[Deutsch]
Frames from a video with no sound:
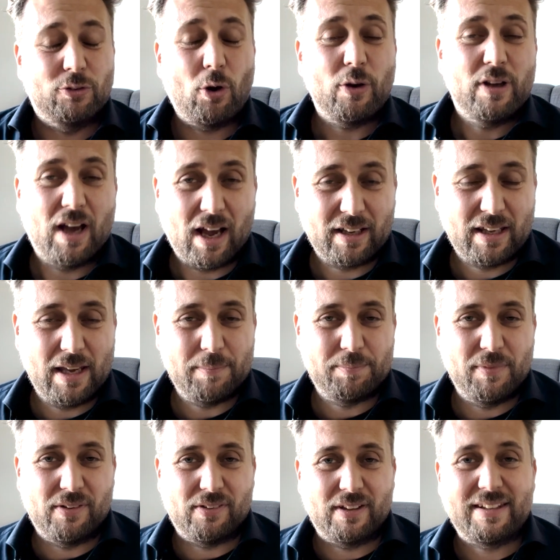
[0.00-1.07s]
neue
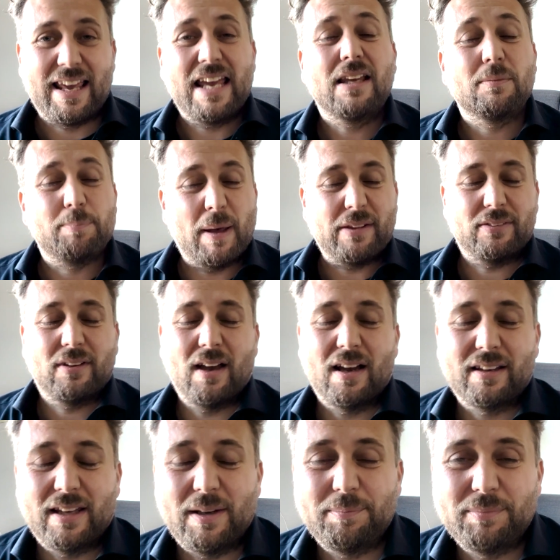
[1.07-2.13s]
Ergebnisse, gegen bessere
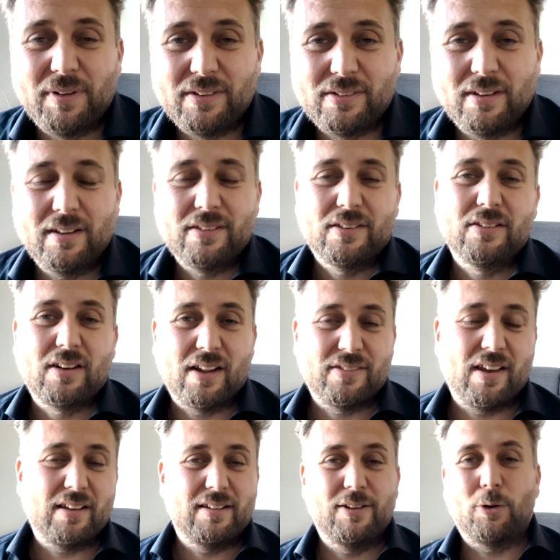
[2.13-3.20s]
Ergebnisse, sind
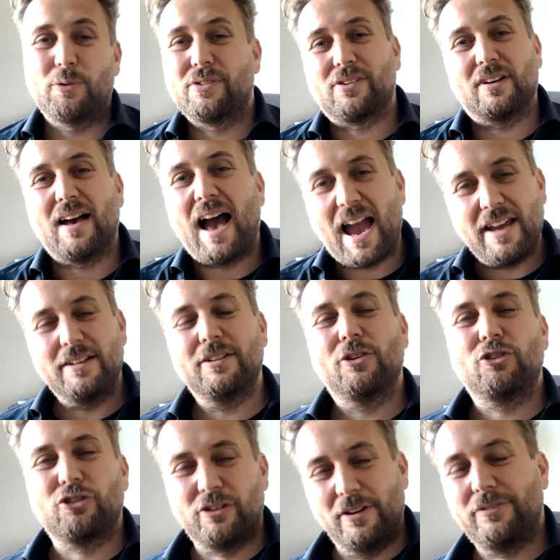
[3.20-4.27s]
tatsächlich unsere
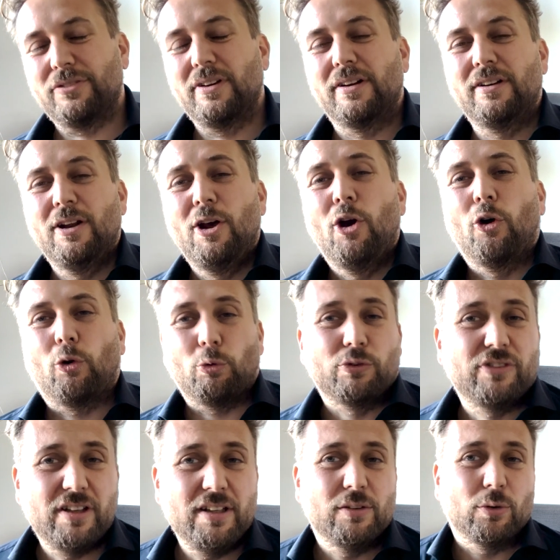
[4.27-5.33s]
eingeschliffenen Routinen.